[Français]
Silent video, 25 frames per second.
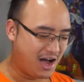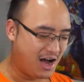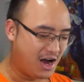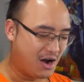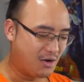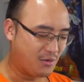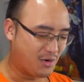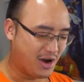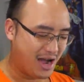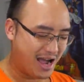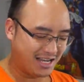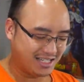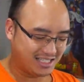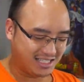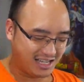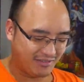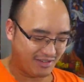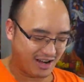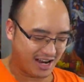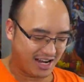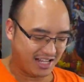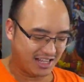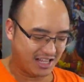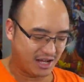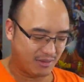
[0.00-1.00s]
Alright, ça
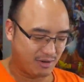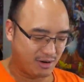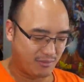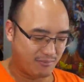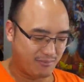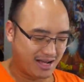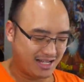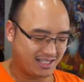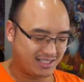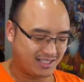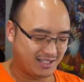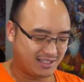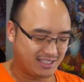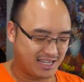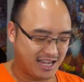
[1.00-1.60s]
va aller dans mon master